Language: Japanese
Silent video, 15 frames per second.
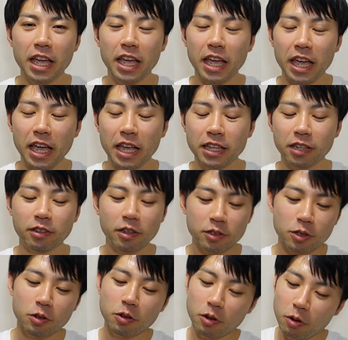えー、なので、
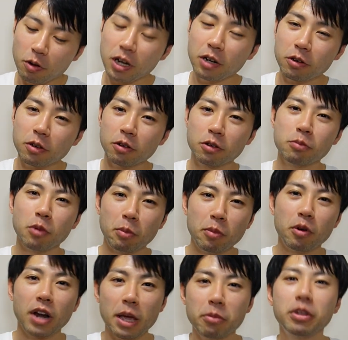その他の曲も
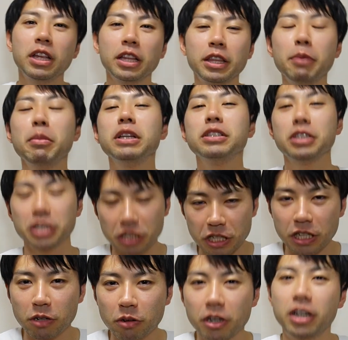もうライブでやってます
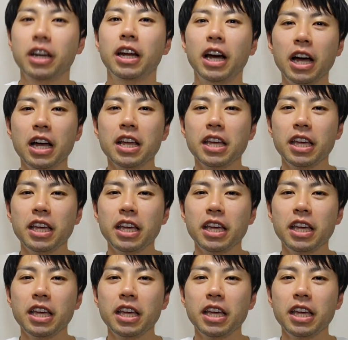し、これから、